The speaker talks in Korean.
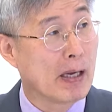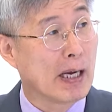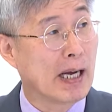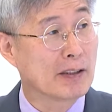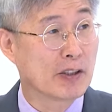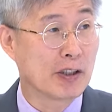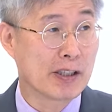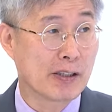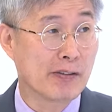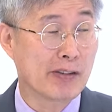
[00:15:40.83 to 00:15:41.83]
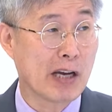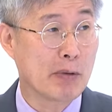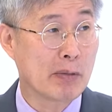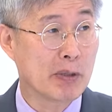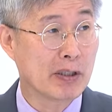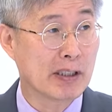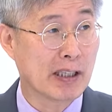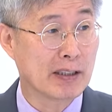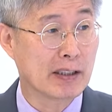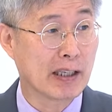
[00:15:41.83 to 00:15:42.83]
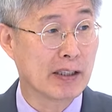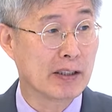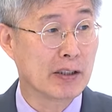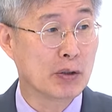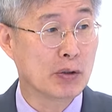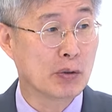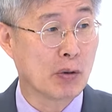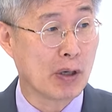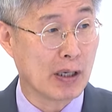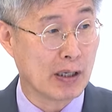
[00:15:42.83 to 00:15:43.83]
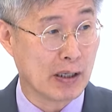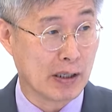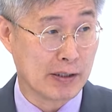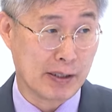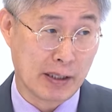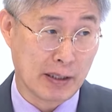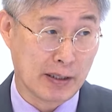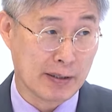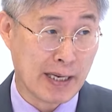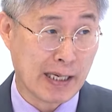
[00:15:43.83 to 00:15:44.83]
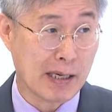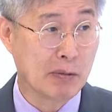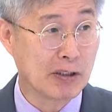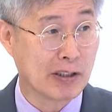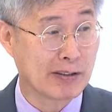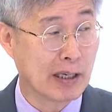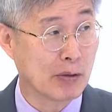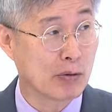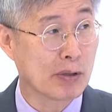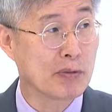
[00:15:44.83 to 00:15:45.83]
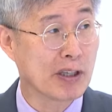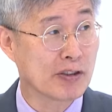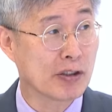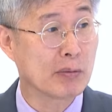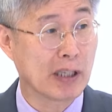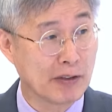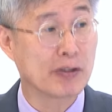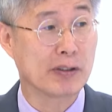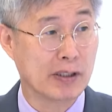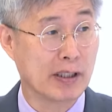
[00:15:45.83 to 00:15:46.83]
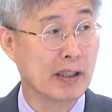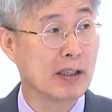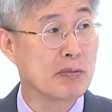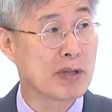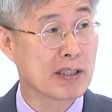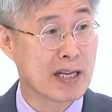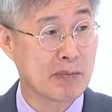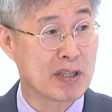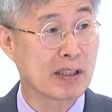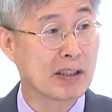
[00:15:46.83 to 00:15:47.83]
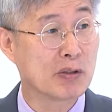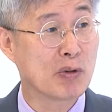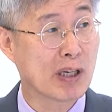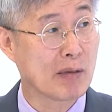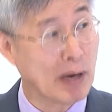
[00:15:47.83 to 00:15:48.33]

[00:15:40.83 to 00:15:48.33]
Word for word: 한 거의 1,400명이나 되는 이제 사람을 대상으로 임상 시험을 했을 때 임상 3상 결과가